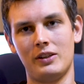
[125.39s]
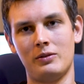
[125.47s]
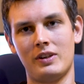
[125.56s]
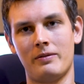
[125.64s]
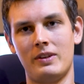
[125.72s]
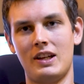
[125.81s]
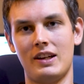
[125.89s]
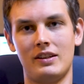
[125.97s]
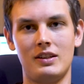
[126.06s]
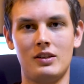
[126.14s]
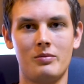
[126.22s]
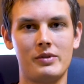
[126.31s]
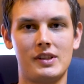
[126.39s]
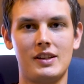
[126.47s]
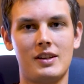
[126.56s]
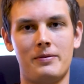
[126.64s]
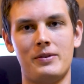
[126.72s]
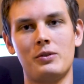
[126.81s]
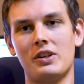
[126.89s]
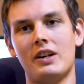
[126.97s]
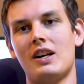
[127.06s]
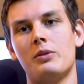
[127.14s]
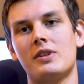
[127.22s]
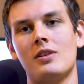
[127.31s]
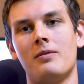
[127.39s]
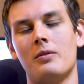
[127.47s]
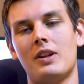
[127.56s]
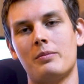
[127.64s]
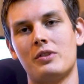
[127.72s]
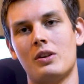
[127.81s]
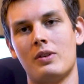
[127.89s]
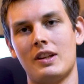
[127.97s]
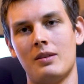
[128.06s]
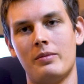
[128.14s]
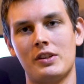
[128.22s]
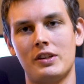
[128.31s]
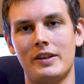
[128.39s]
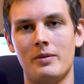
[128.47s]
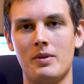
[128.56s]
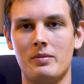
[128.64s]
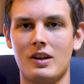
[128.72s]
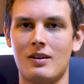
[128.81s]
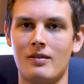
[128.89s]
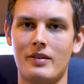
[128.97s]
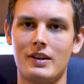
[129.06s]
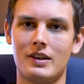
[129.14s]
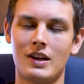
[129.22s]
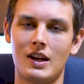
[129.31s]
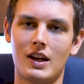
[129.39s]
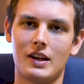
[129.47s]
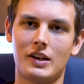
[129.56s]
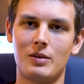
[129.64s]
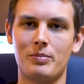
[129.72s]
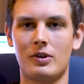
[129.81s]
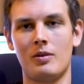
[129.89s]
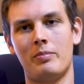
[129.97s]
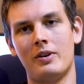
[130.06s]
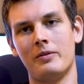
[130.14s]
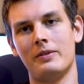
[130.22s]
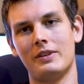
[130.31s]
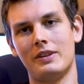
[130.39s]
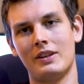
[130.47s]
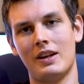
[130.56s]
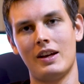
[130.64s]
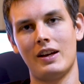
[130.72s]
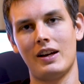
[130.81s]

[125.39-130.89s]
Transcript: która wydaje tylko muzykę future house'ową na przykład, albo jeżeli robimy kawałek hip-hopowy,